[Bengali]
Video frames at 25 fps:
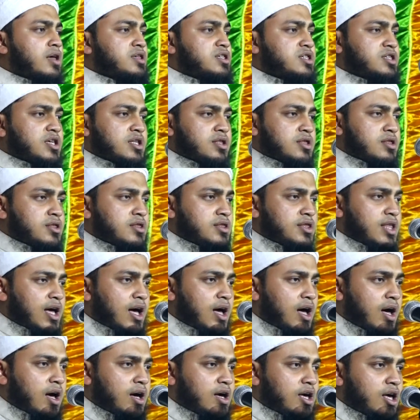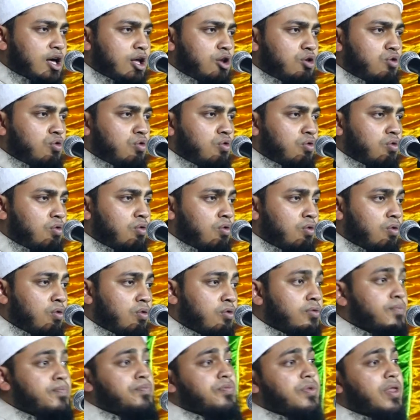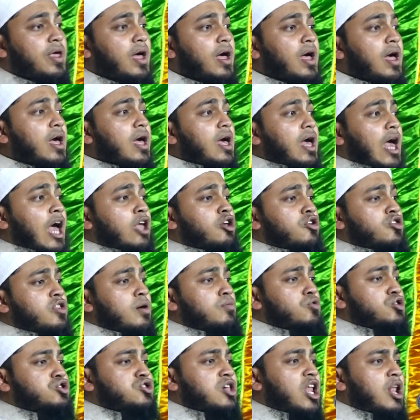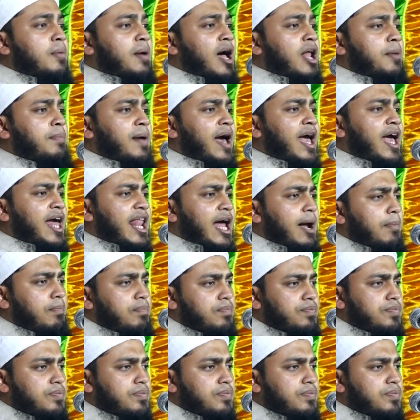সিন্দা খেলুন এজন্য মুসলমান ভাইয়েরা